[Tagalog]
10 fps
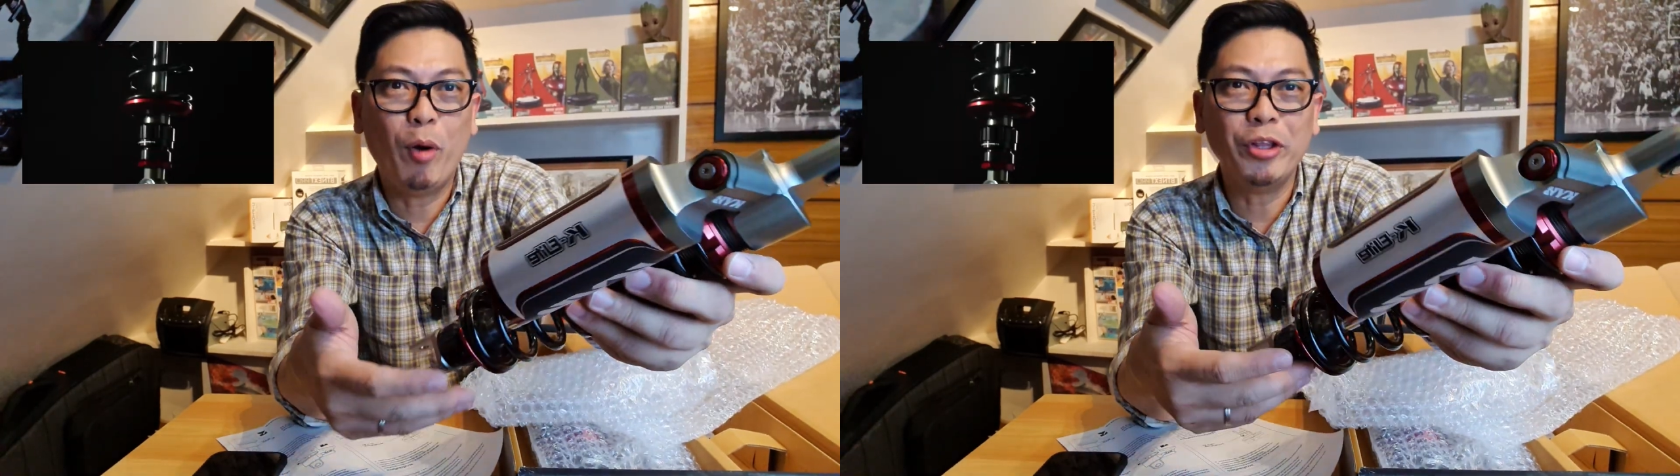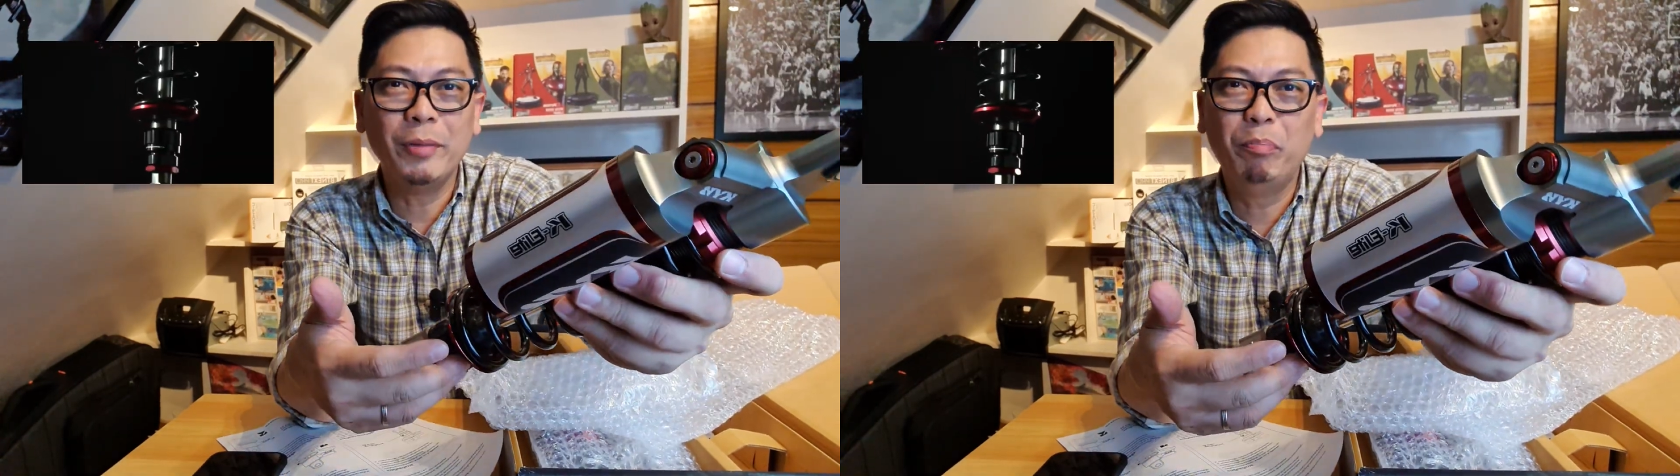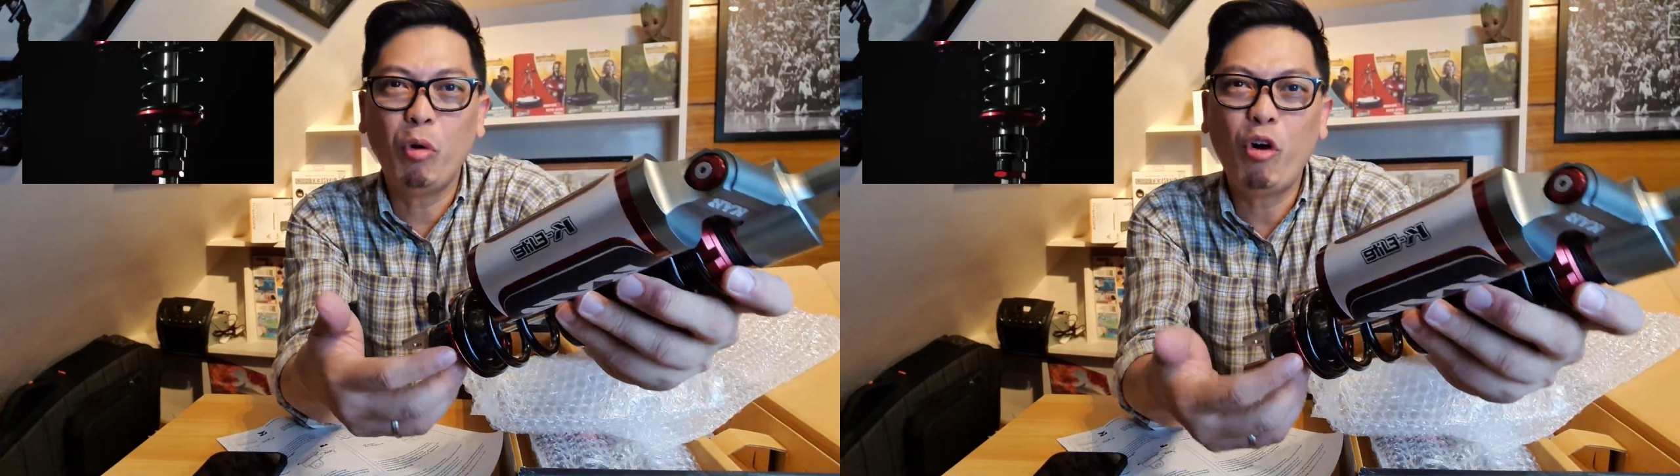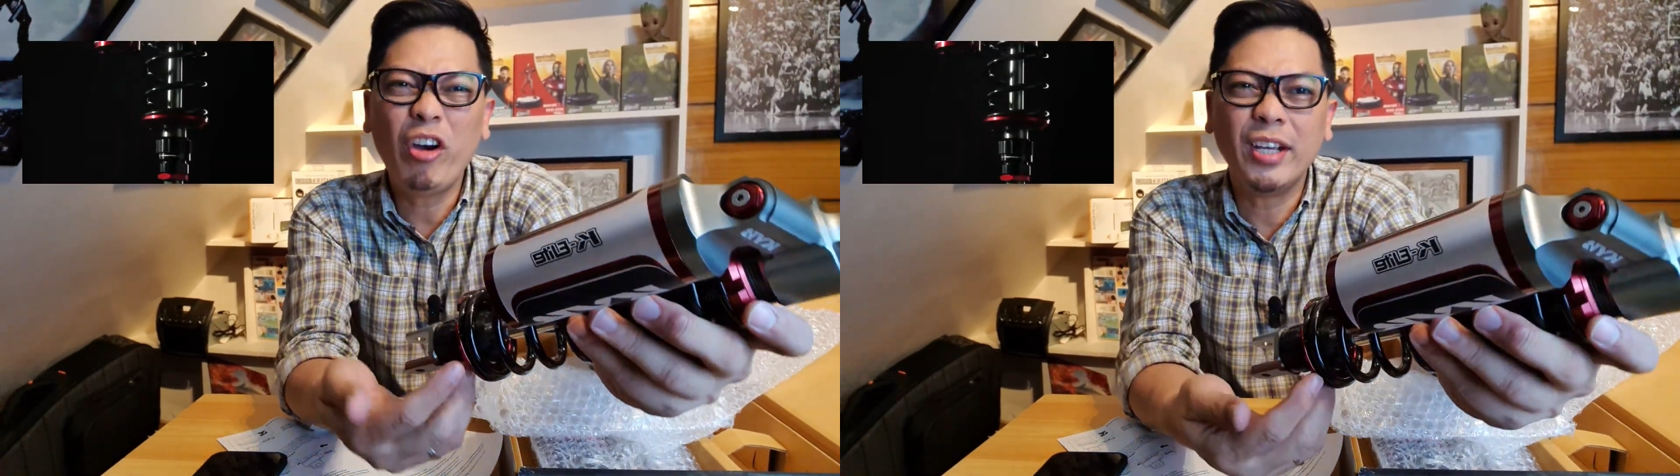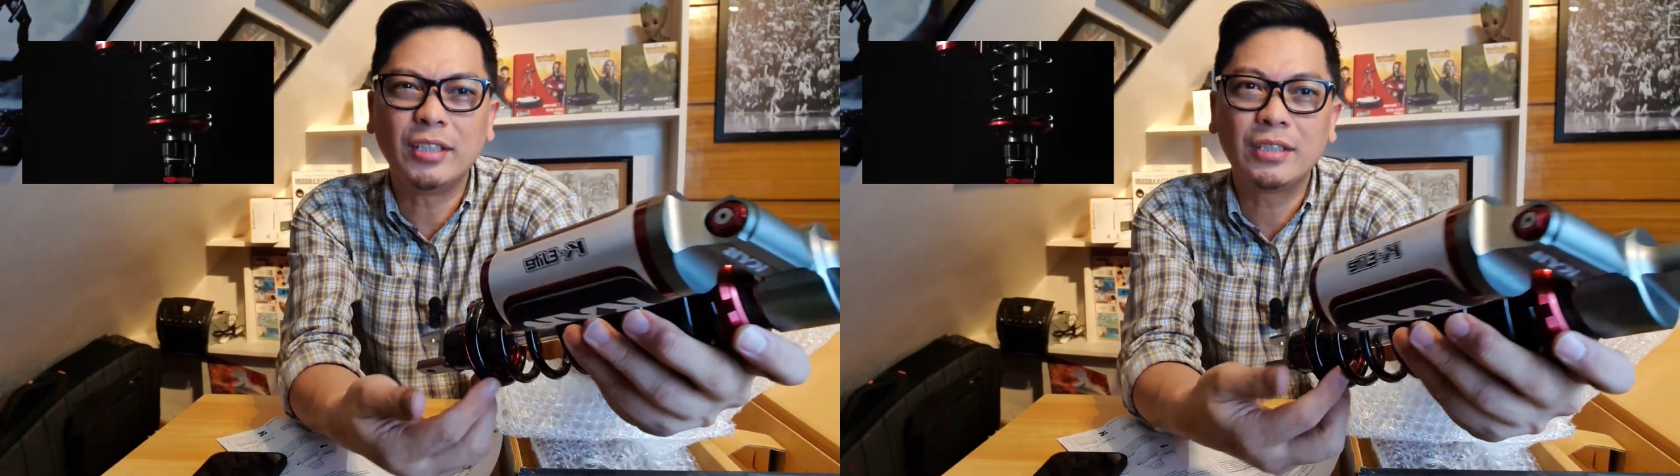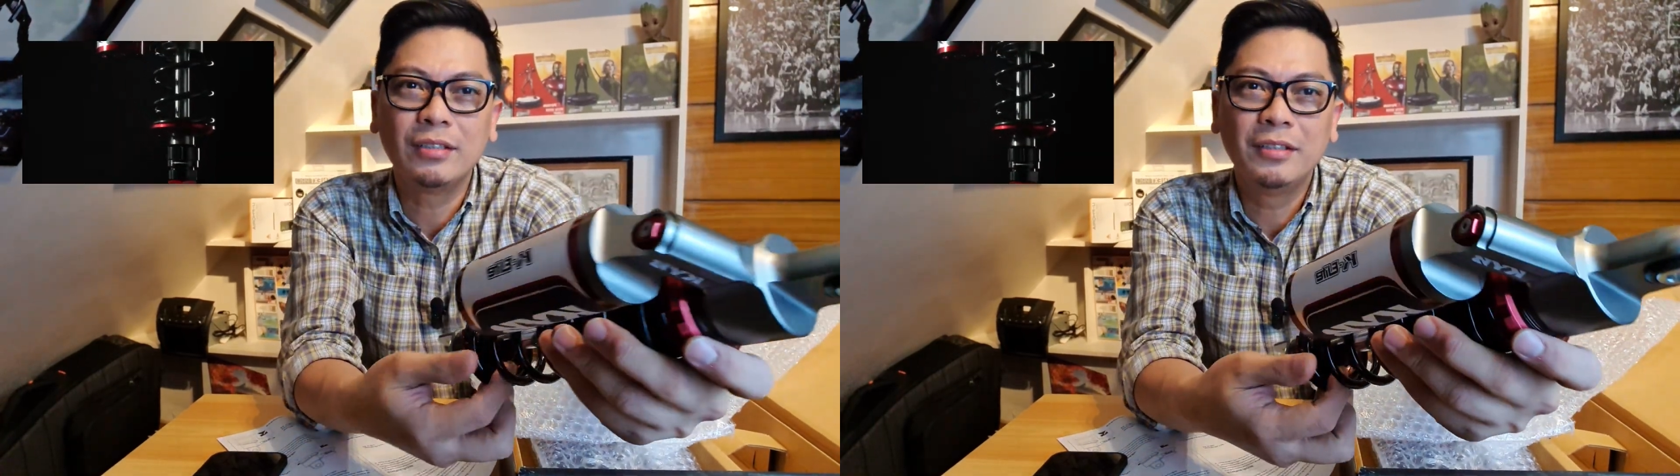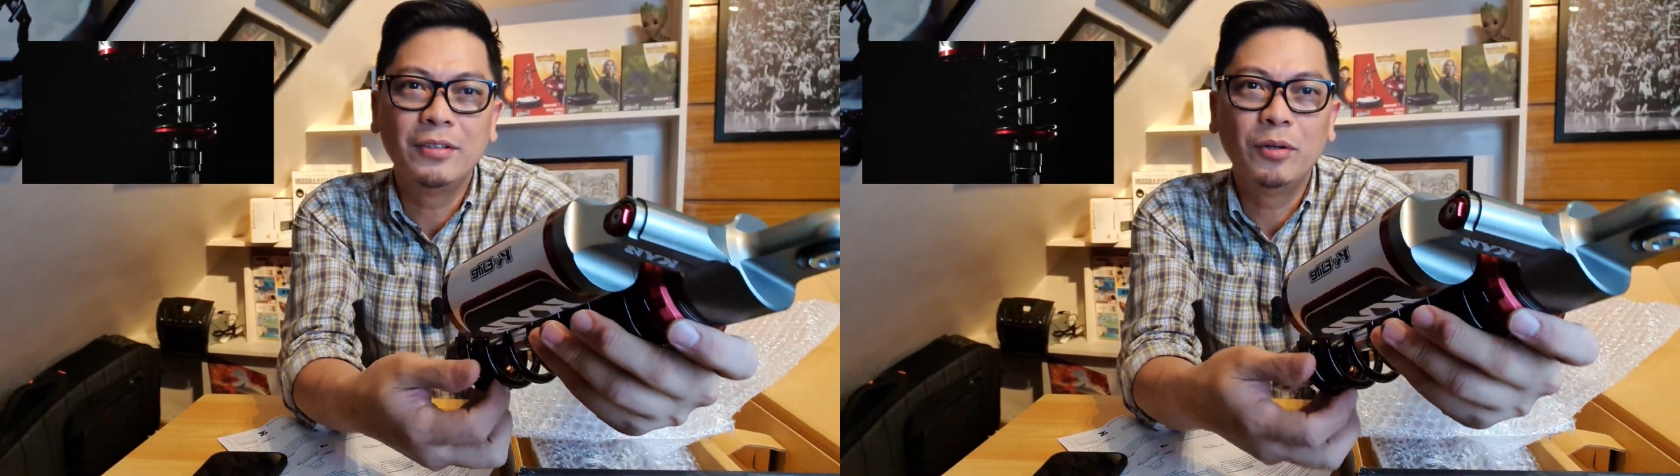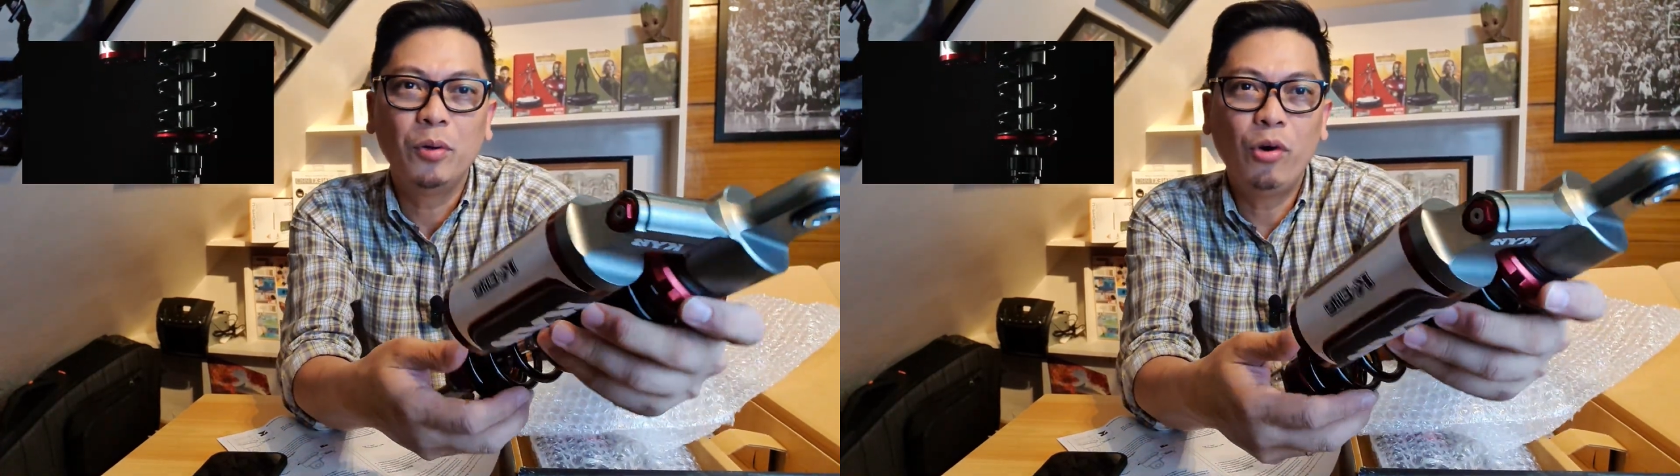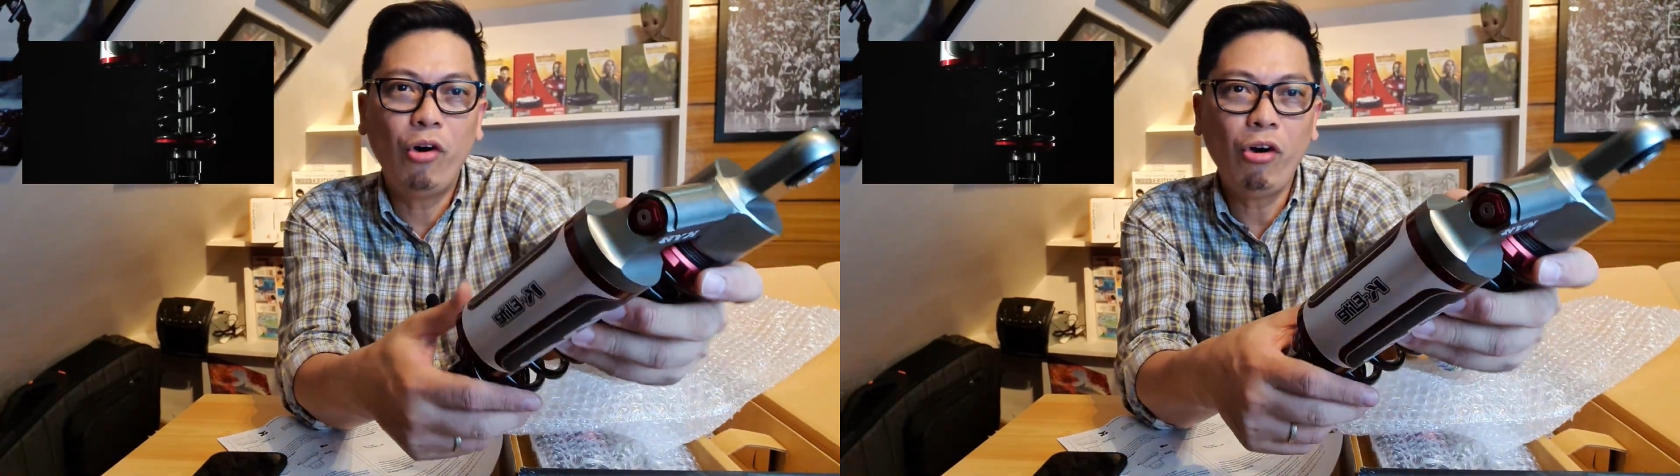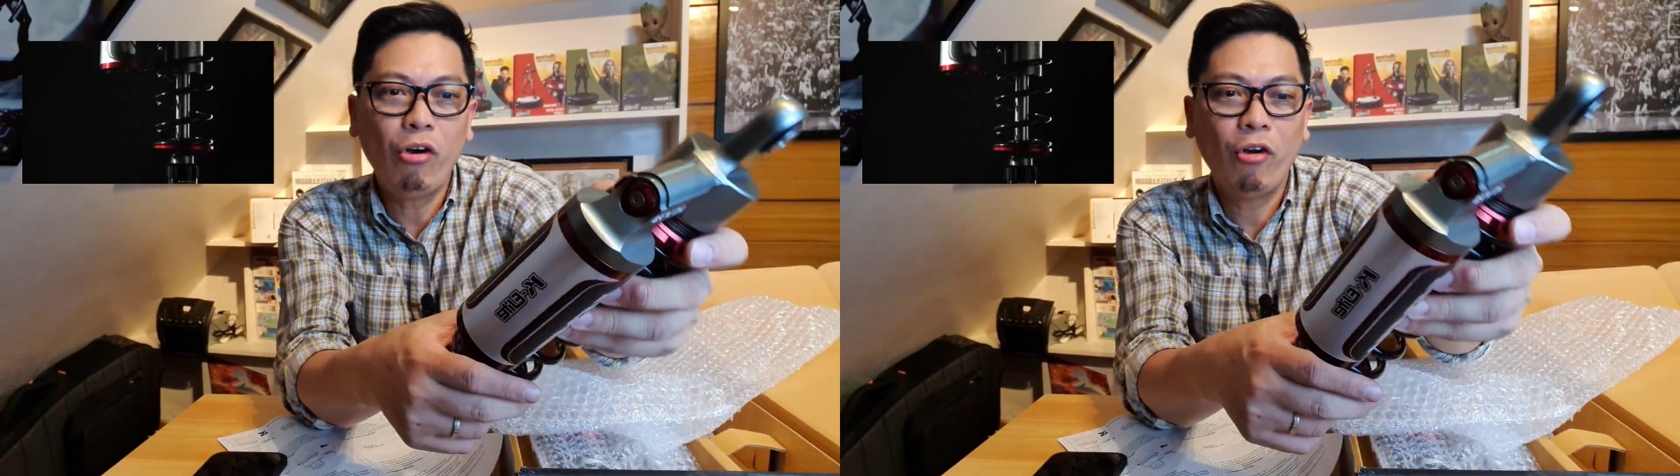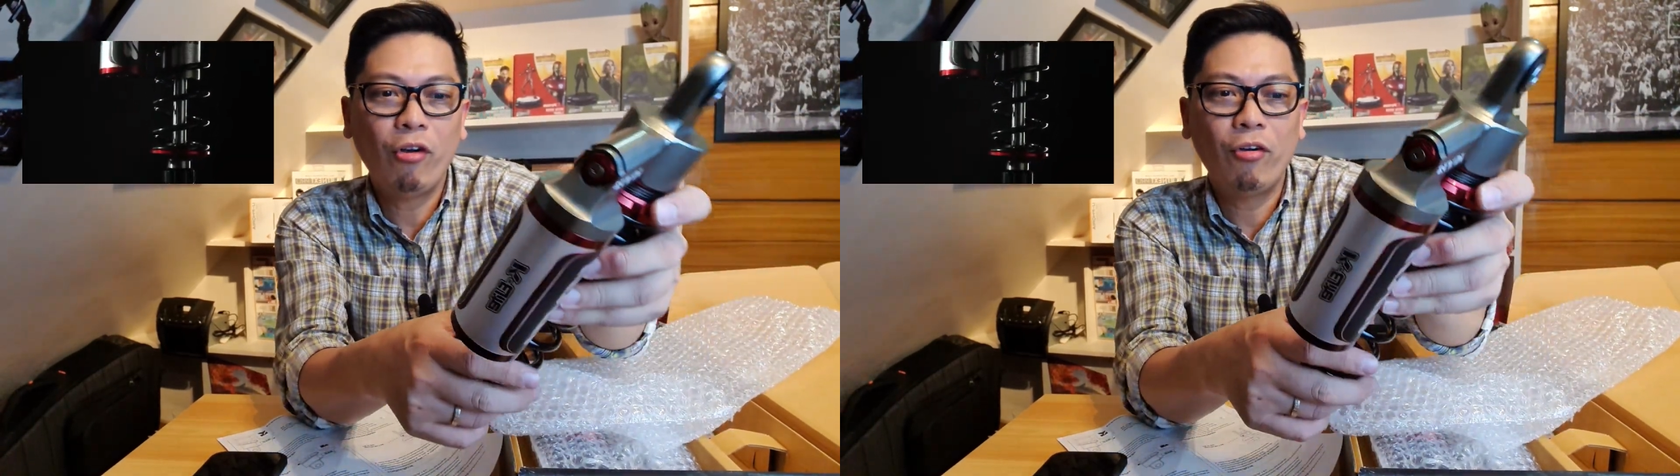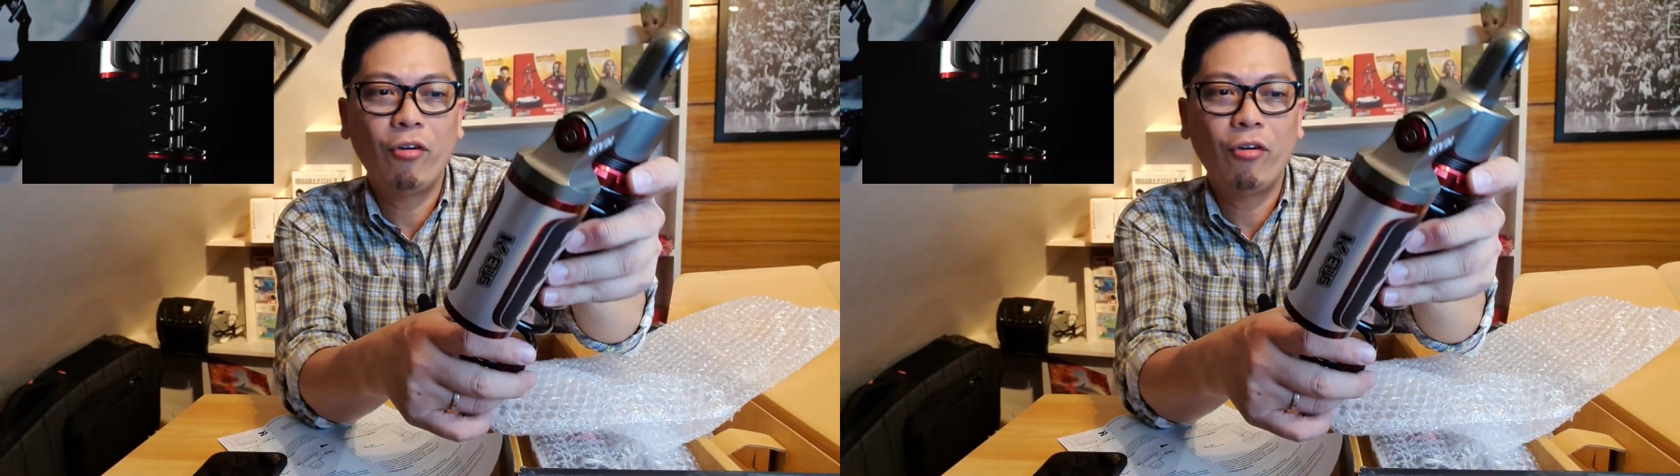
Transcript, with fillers: body boys! Oh!